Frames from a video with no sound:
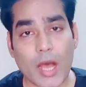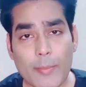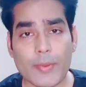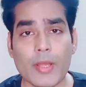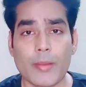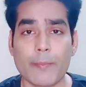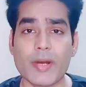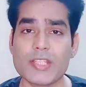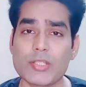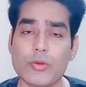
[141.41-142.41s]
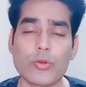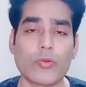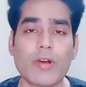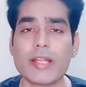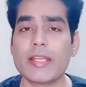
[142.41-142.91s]
अब बस को
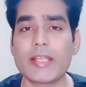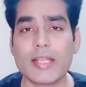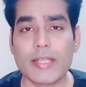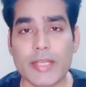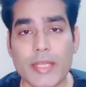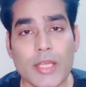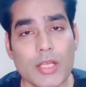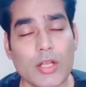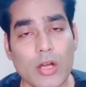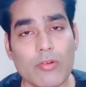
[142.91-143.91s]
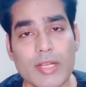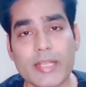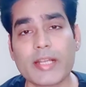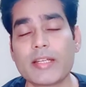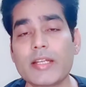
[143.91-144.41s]
रुकवाने के लिए गांव वाले
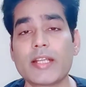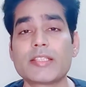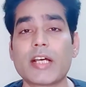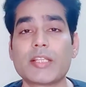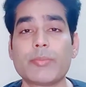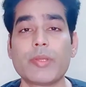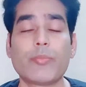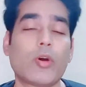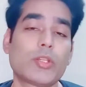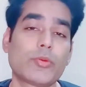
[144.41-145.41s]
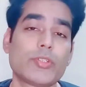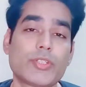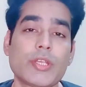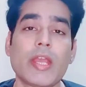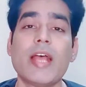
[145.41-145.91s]
कर्णन के साथ में बहुत कुछ